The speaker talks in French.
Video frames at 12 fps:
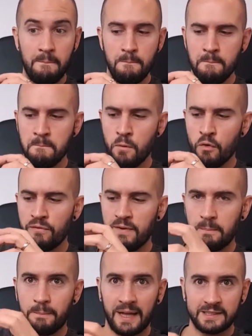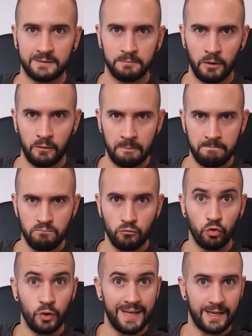un mauvais placement
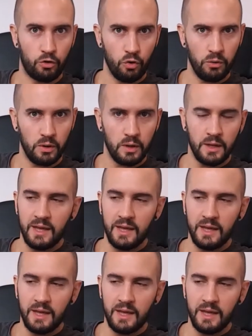de l'ego